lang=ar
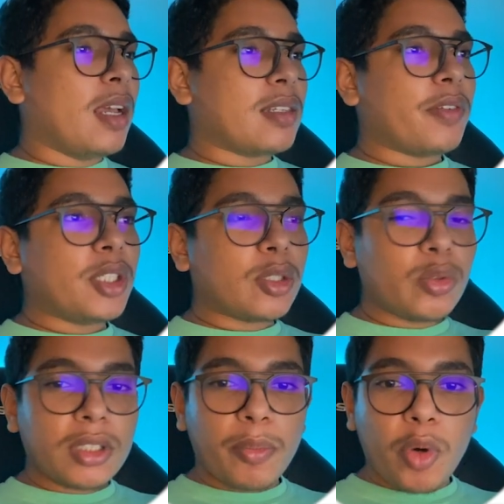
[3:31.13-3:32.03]
سافو دير
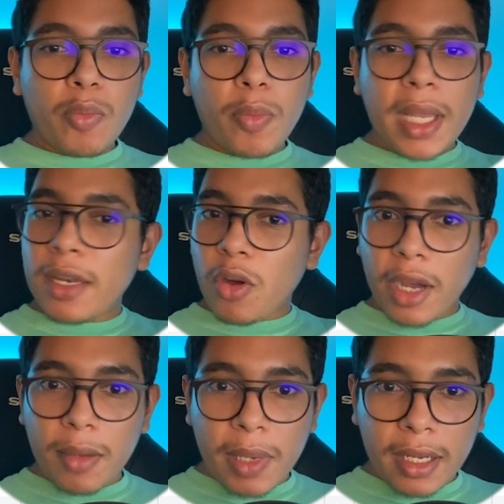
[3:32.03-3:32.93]
تو سامبلومون بانه
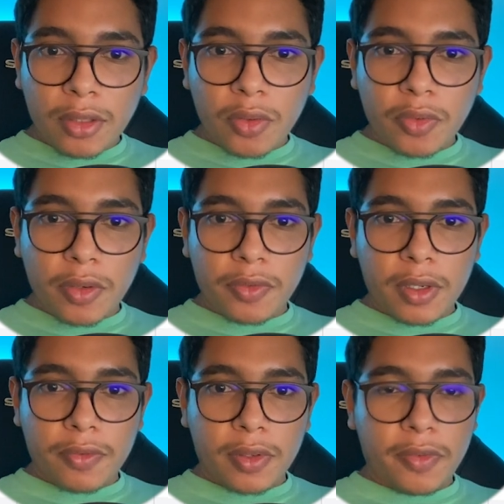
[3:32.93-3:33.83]
غير بان عنده
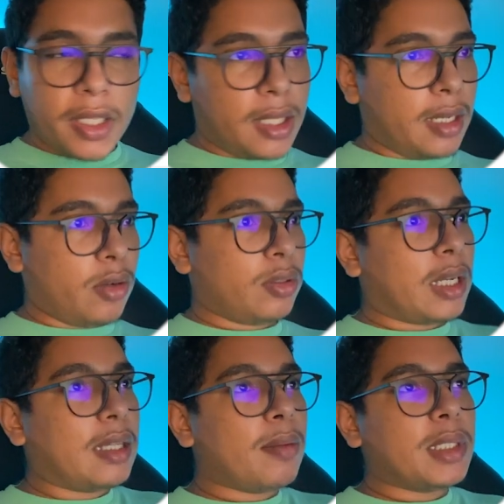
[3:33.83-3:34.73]
في الفيد ديالو
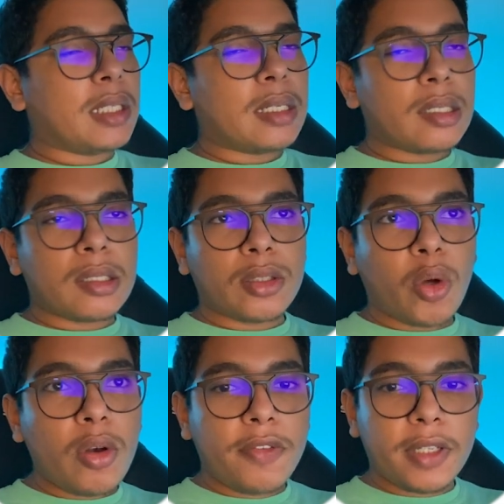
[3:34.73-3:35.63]
نقدر مثلا انا
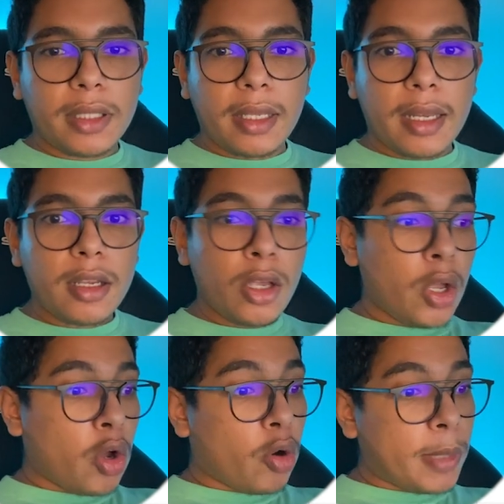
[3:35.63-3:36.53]
ندخل للفيد ديالي
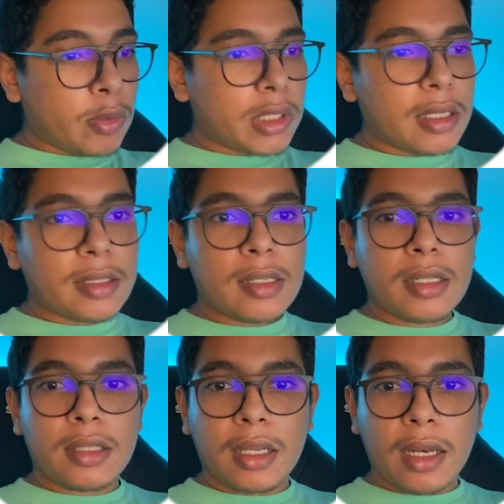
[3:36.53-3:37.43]
وما نوصلش
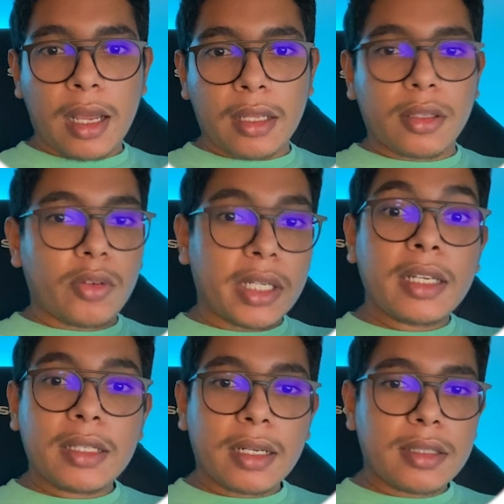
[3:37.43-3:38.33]
تسجيل ديك الاد
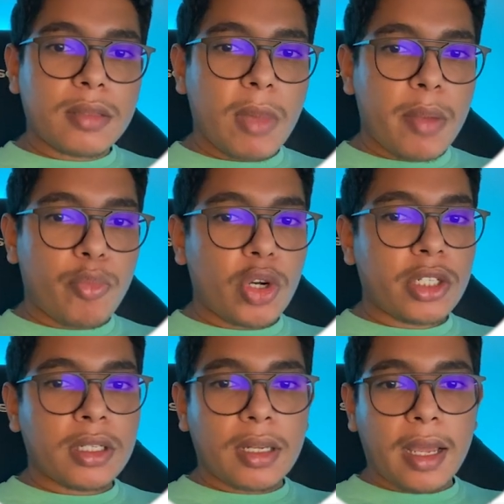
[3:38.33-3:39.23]
ولكن هذا كتسمى
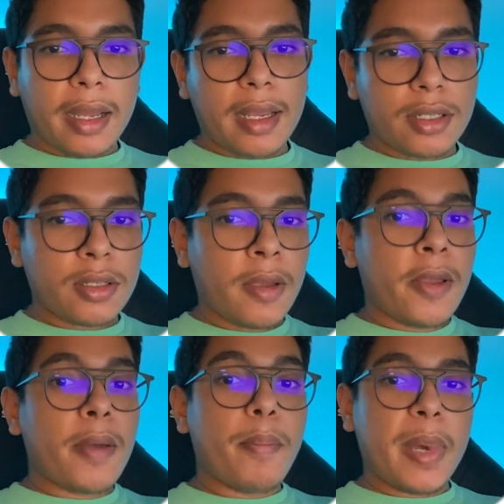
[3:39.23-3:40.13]
امبريشن لحقاش
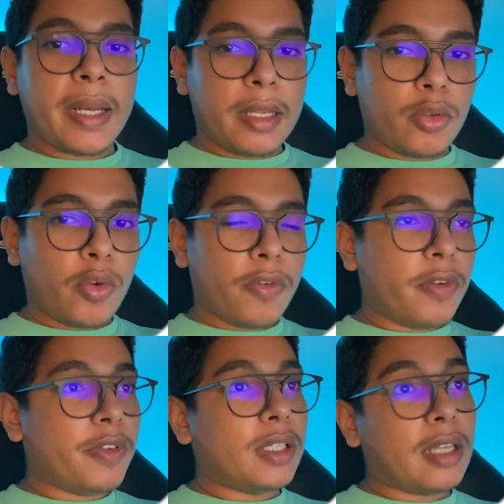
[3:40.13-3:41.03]
بان عنده في
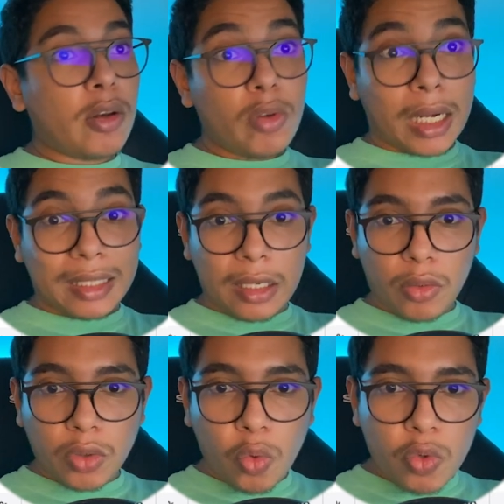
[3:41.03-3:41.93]
الفيد ديالو ولا يقدر
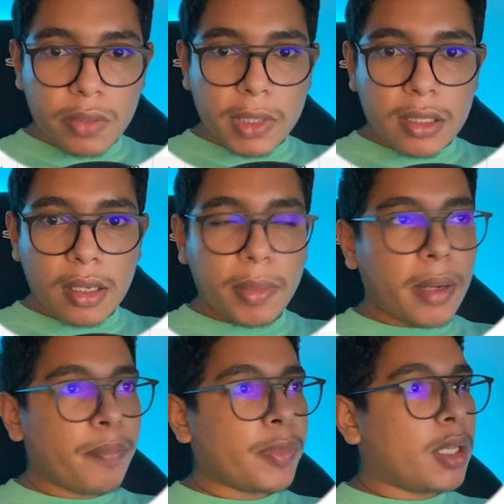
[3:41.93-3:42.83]
يكون دوز
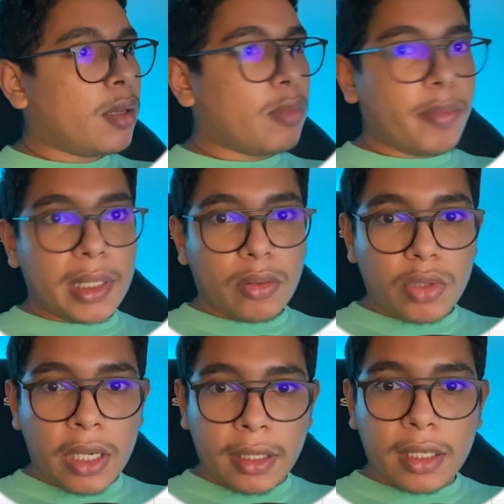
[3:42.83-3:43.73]
بالزربه ما
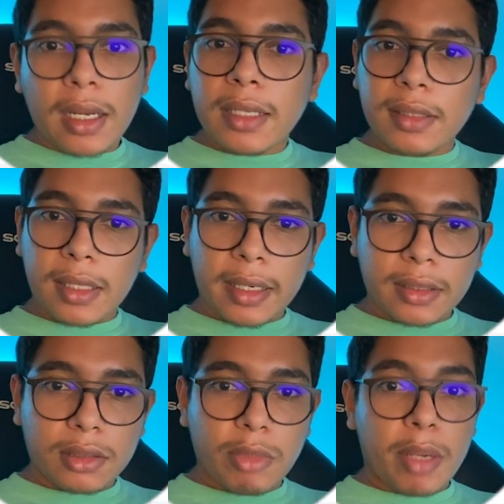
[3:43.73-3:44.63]
بانتلوش كاع ديك الاد هذه
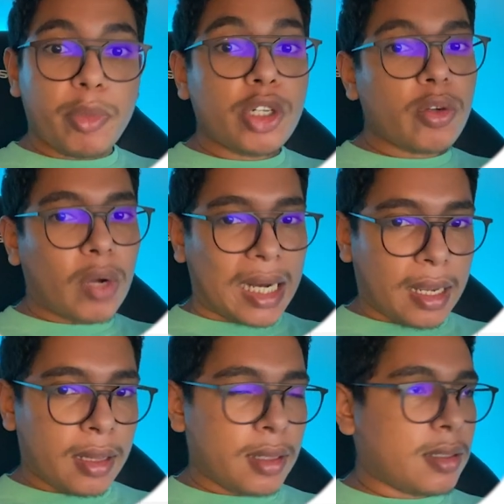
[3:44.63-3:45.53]
كتسمى امبريشن
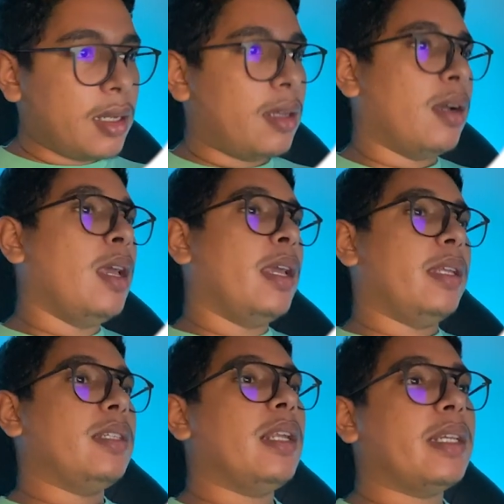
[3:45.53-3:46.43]
وكنخلص عليها
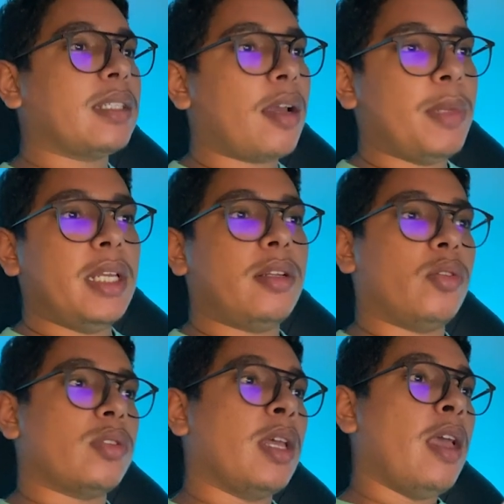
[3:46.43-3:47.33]
يعني شحال كتقام عليا
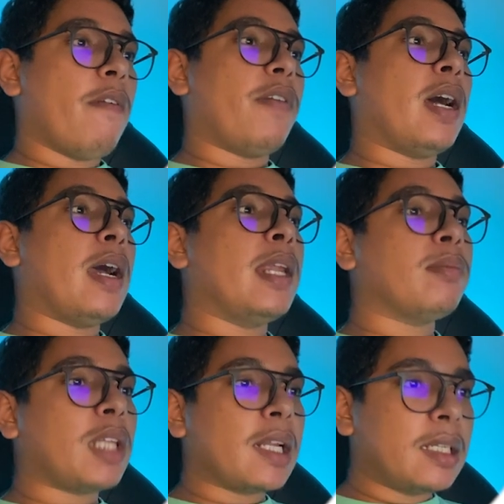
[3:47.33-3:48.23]
الكوست فانا
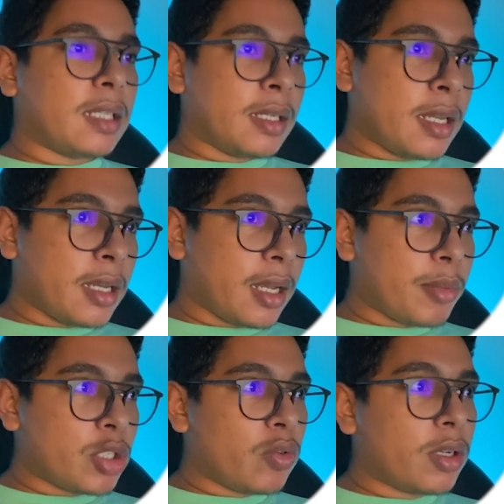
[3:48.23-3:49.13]
متارجيتي هنايا غير
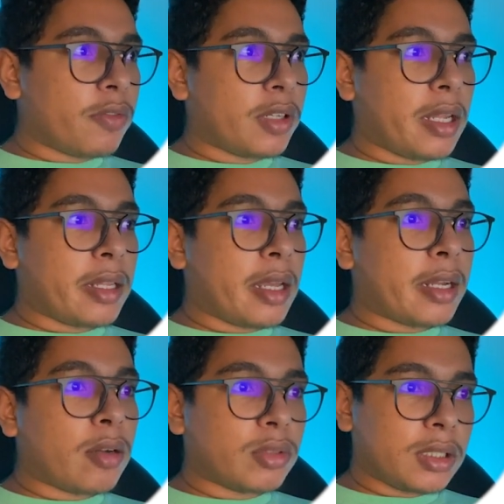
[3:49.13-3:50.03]
باش نقول لكم في الاد
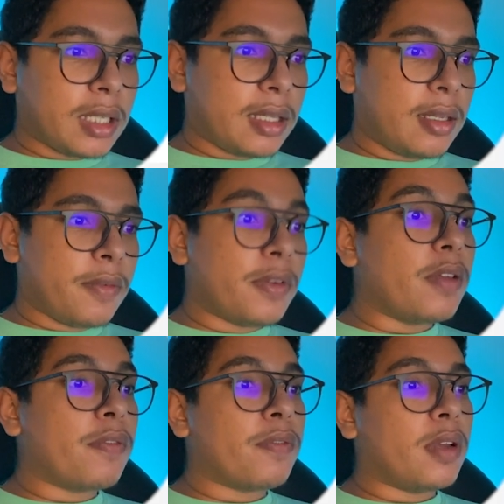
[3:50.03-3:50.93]
اكونت كنت خدام
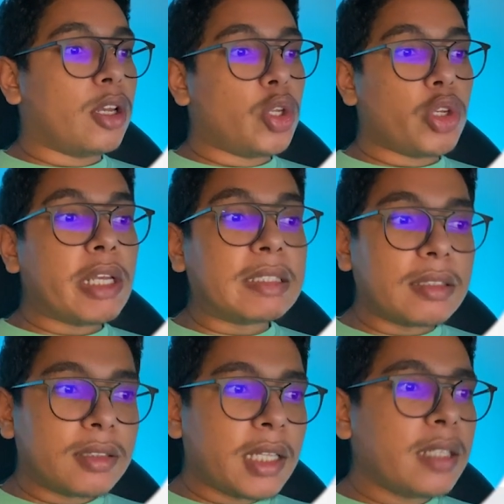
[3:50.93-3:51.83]
فيه في
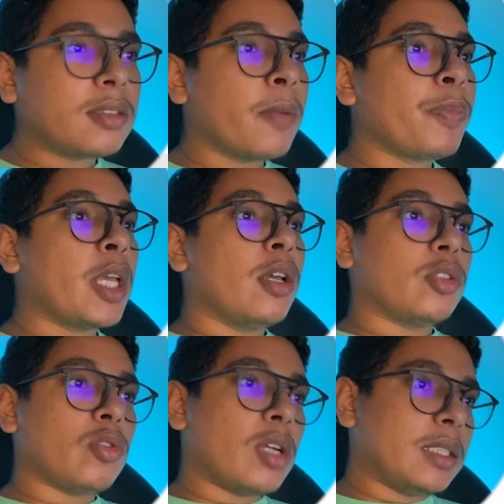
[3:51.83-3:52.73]
يونايتد ستيت
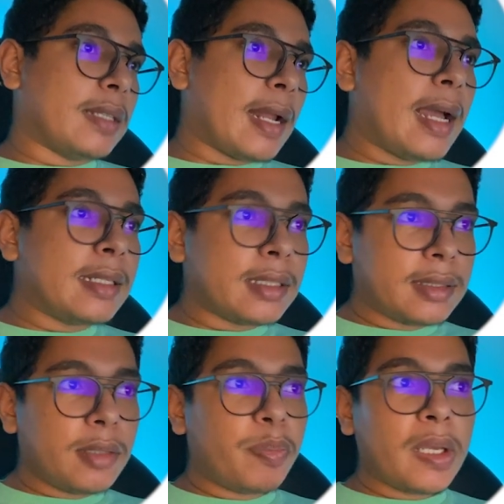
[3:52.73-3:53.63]
صوره صراحه
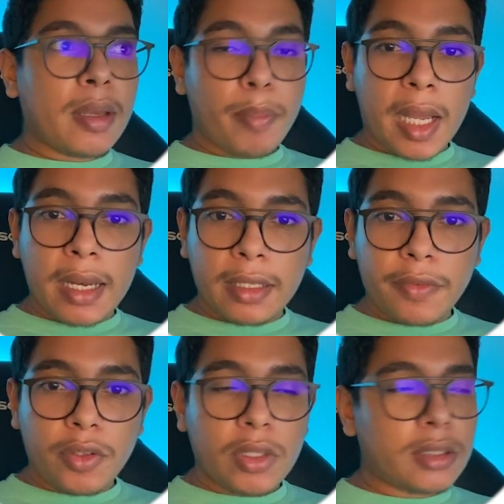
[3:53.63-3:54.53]
سي بي ام بحال
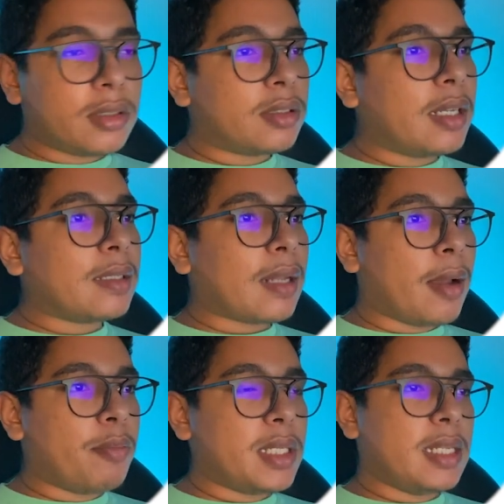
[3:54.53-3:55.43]
هذا في يونايتد ستيت
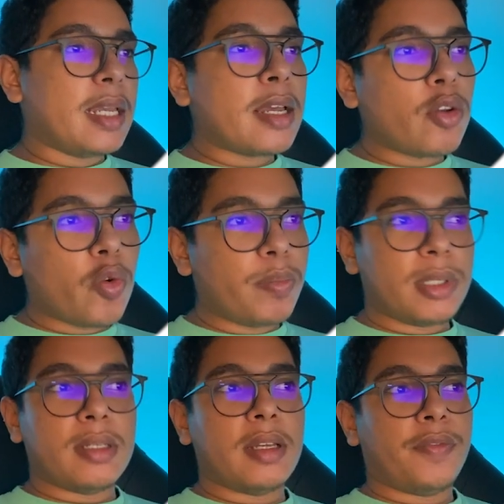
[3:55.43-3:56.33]
راه مزيان
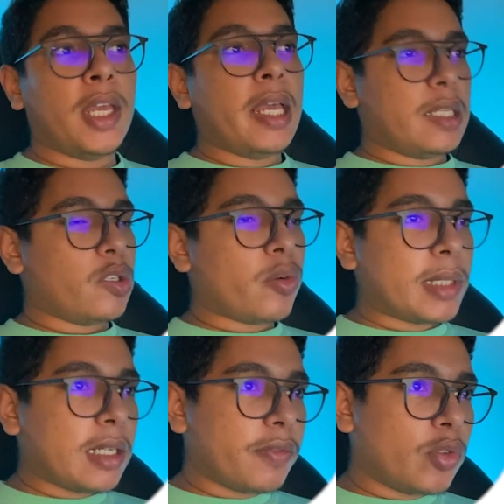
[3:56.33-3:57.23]
وبزاف سينو
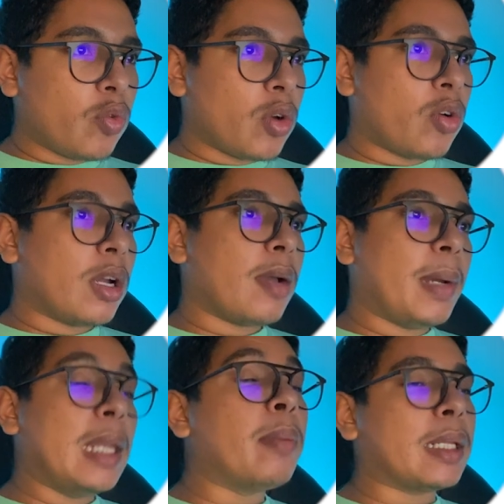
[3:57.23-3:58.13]
مثلا في دول اخرى
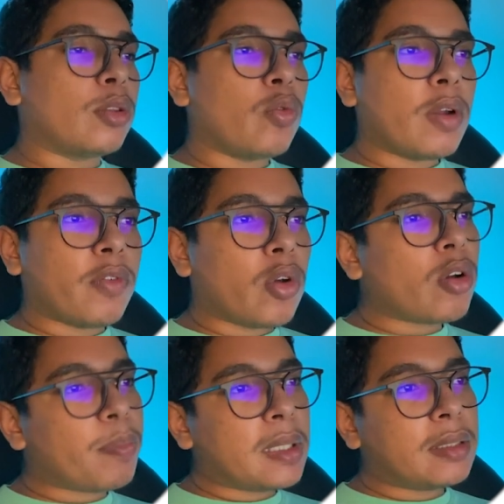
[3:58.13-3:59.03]
بحال بعض الدول في
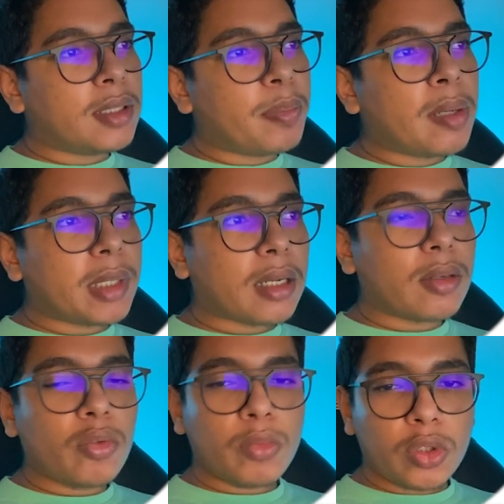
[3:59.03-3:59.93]
اوروب هاد سي بي ام
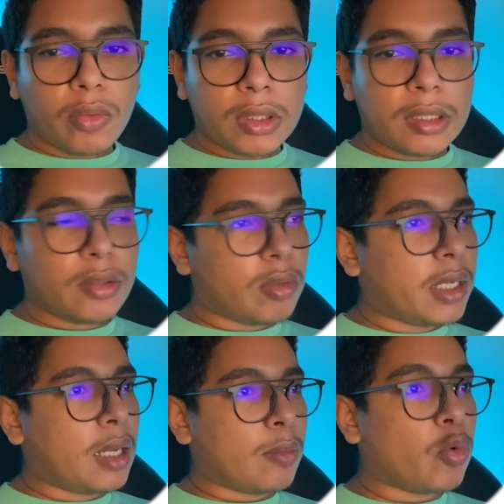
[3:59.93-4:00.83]
كيكون متوسط ولا
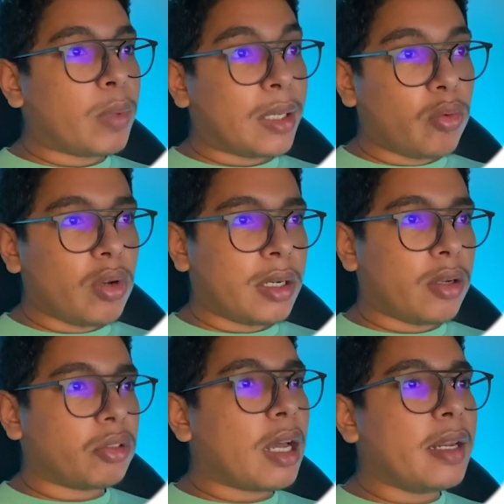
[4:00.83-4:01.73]
كاع ممكن نقولوا
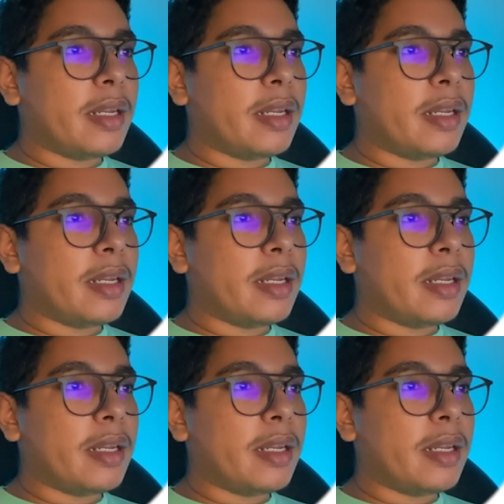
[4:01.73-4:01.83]
انه طالع